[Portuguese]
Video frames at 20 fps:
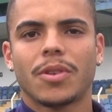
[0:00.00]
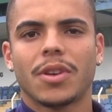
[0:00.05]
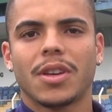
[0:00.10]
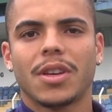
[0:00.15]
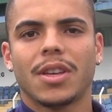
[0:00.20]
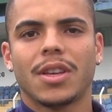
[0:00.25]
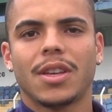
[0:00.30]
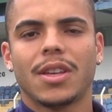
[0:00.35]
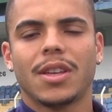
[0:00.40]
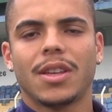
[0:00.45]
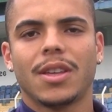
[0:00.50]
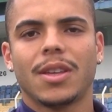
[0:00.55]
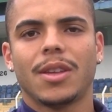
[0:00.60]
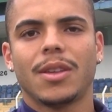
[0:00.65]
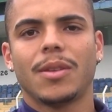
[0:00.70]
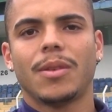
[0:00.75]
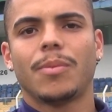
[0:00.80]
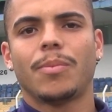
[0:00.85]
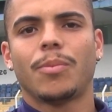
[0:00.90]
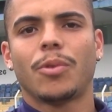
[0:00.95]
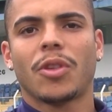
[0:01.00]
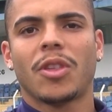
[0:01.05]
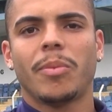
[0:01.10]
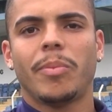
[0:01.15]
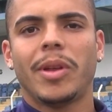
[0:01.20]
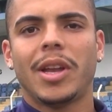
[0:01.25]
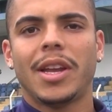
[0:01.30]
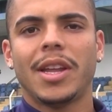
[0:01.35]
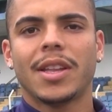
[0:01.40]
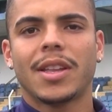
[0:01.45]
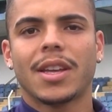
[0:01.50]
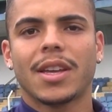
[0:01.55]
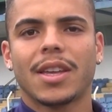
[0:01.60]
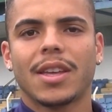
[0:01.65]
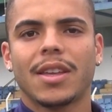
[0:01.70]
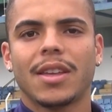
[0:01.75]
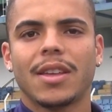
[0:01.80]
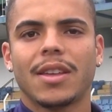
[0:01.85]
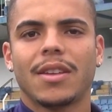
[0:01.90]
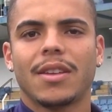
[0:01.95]
que possibilita
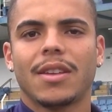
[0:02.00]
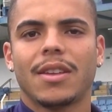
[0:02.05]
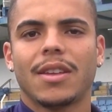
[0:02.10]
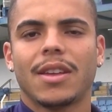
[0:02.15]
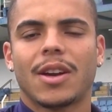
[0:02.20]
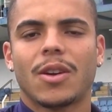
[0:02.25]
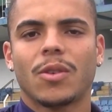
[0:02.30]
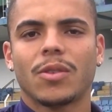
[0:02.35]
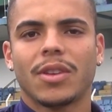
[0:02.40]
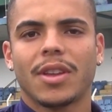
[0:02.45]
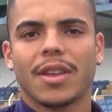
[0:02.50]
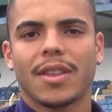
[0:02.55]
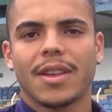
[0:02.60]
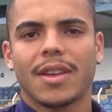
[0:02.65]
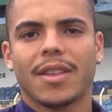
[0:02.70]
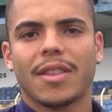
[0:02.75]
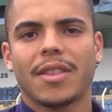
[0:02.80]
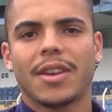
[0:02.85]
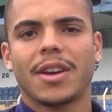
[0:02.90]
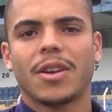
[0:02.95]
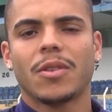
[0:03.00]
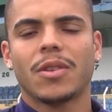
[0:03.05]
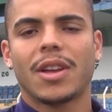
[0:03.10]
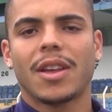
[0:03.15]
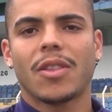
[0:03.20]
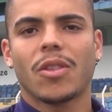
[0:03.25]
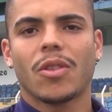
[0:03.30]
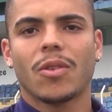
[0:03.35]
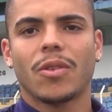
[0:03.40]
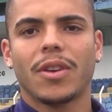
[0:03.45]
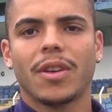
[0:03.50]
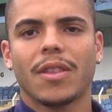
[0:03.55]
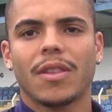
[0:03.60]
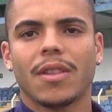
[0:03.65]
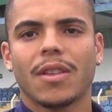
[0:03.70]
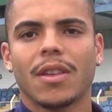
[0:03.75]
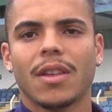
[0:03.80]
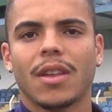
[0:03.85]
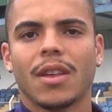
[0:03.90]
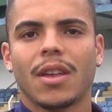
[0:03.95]
que aconteça as
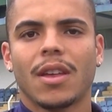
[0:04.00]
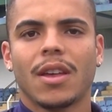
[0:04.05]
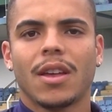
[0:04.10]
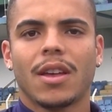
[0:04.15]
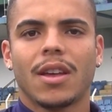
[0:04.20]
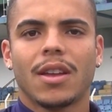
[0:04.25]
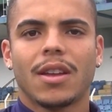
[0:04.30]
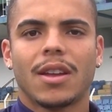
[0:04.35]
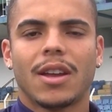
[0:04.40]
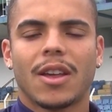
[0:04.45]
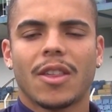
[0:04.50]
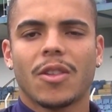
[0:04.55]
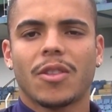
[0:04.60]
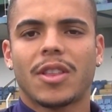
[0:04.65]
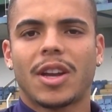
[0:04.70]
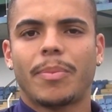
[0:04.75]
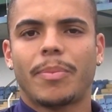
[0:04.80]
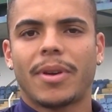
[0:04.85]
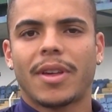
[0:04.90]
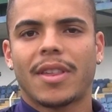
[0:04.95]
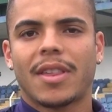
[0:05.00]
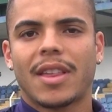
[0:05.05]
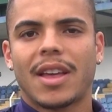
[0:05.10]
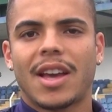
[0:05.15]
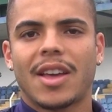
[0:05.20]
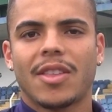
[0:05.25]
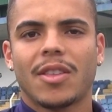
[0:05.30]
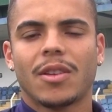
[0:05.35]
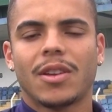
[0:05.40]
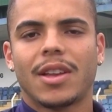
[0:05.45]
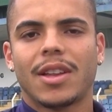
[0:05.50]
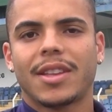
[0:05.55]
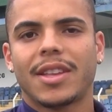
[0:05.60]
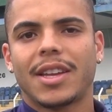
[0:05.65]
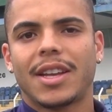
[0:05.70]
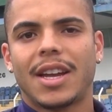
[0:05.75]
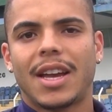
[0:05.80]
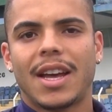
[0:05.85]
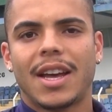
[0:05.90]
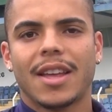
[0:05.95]
triangulações as ultrapassagens
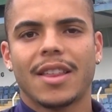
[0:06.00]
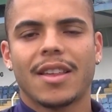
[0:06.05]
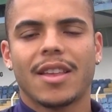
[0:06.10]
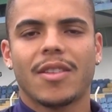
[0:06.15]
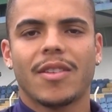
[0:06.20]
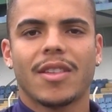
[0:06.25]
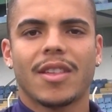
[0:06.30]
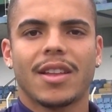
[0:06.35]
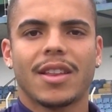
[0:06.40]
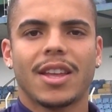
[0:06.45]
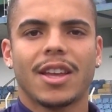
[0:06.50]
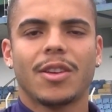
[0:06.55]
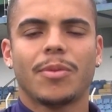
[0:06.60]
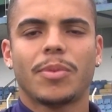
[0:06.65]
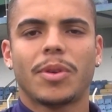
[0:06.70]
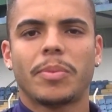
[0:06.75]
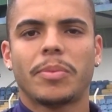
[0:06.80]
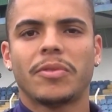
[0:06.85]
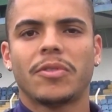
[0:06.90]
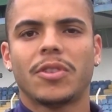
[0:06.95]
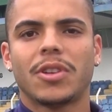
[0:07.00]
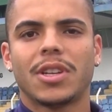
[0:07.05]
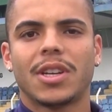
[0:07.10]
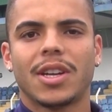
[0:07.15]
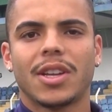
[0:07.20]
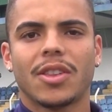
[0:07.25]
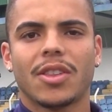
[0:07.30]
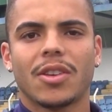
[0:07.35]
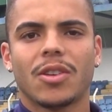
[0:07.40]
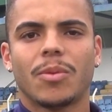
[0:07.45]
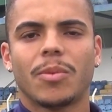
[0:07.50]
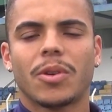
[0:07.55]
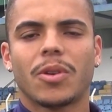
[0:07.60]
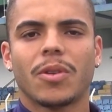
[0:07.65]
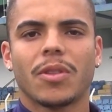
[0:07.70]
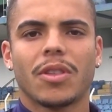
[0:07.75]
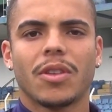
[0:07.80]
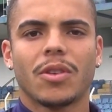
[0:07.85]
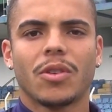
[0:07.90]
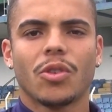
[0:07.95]
laterais, às vezes até do próprio volante, como
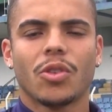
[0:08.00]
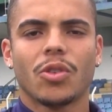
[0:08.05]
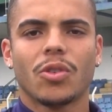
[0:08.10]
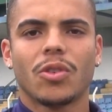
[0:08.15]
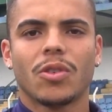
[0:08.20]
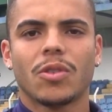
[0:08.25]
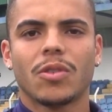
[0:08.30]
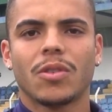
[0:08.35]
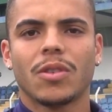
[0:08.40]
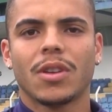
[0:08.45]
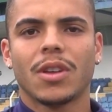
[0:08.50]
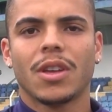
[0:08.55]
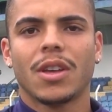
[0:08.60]
aconteceu no jogo.